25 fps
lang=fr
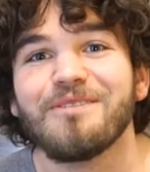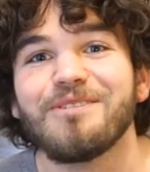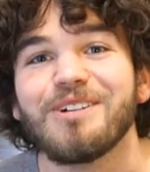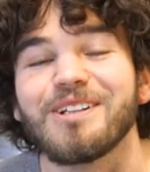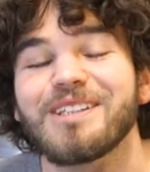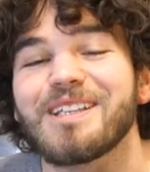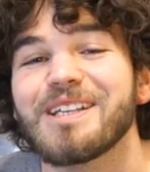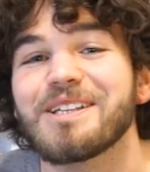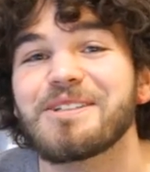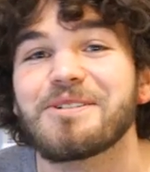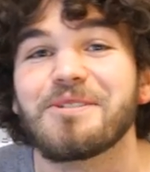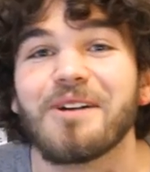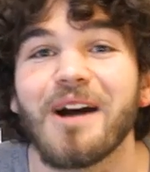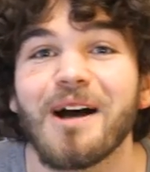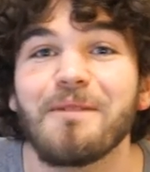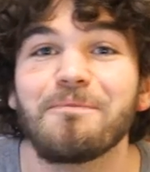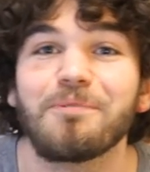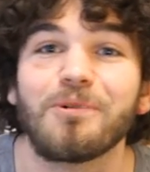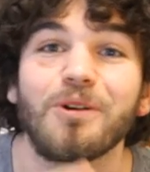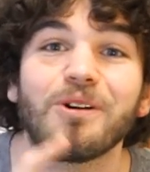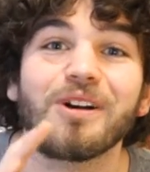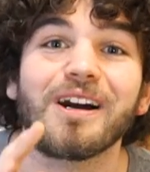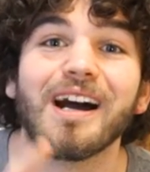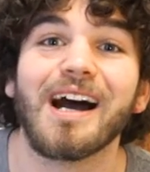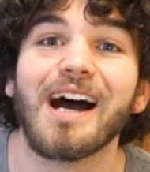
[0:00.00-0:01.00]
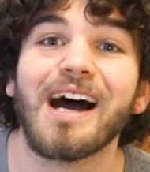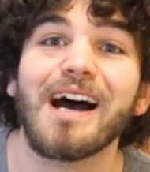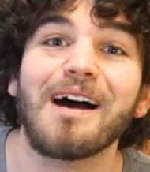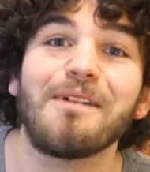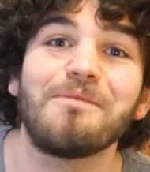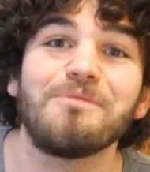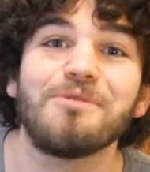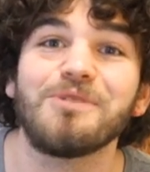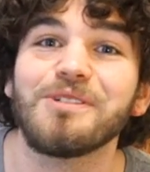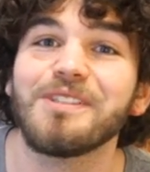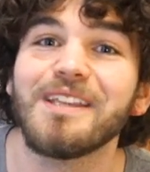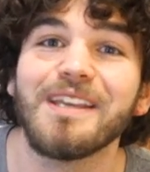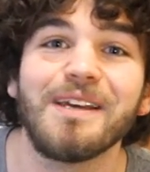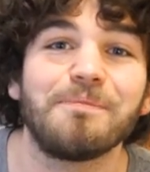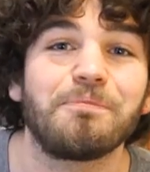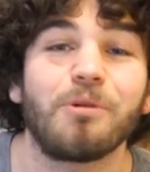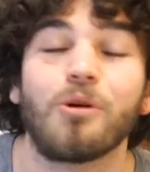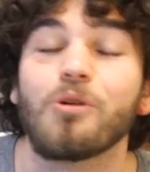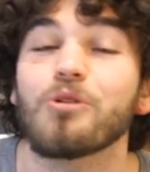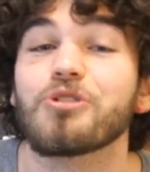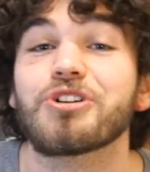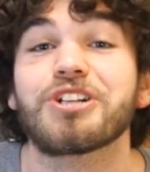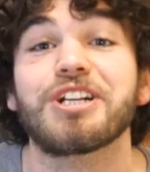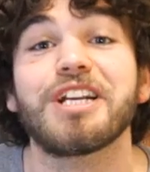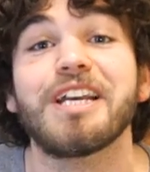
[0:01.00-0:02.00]
voter sur un programme ou des
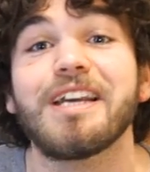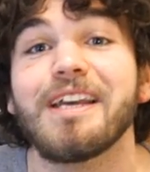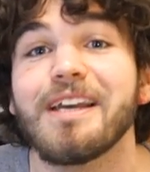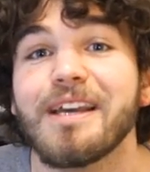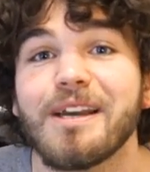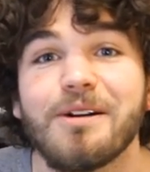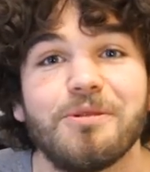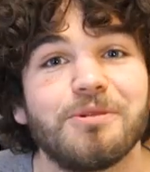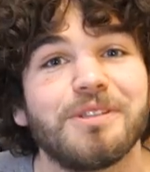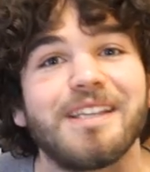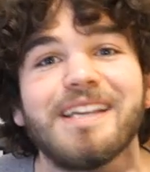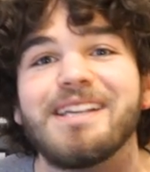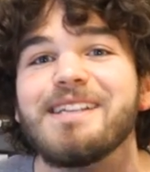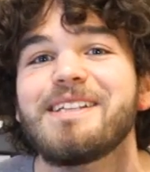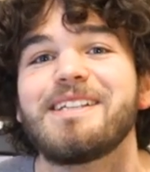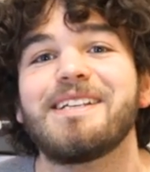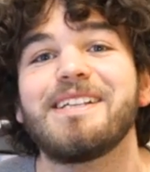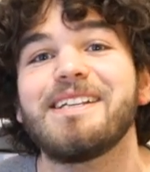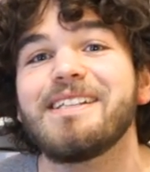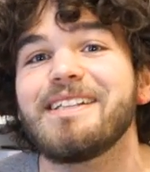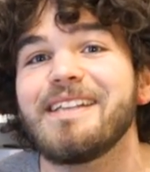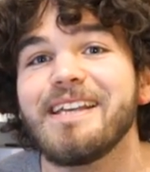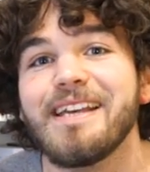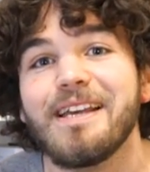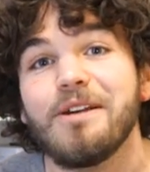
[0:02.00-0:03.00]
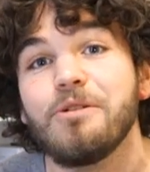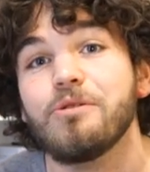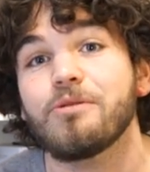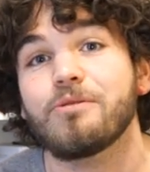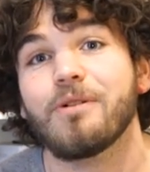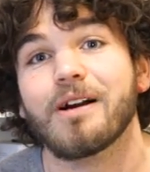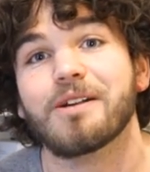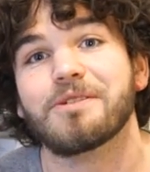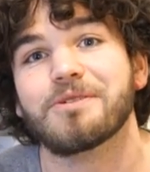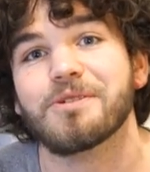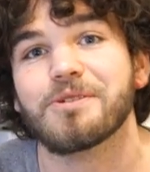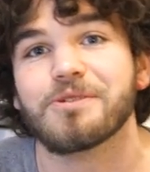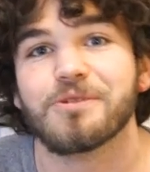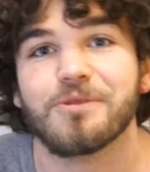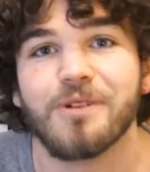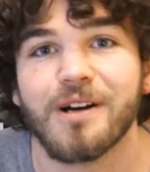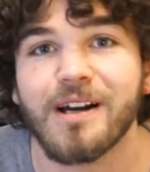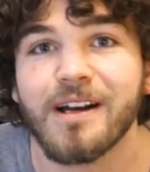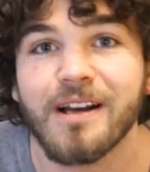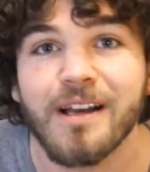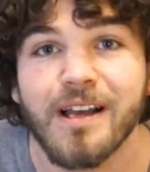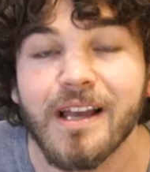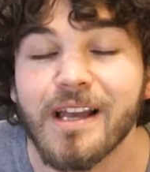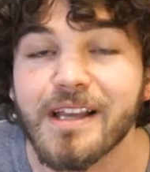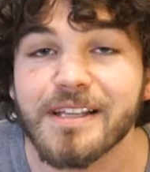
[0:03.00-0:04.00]
projets ou des idées ou quoi que ce soit.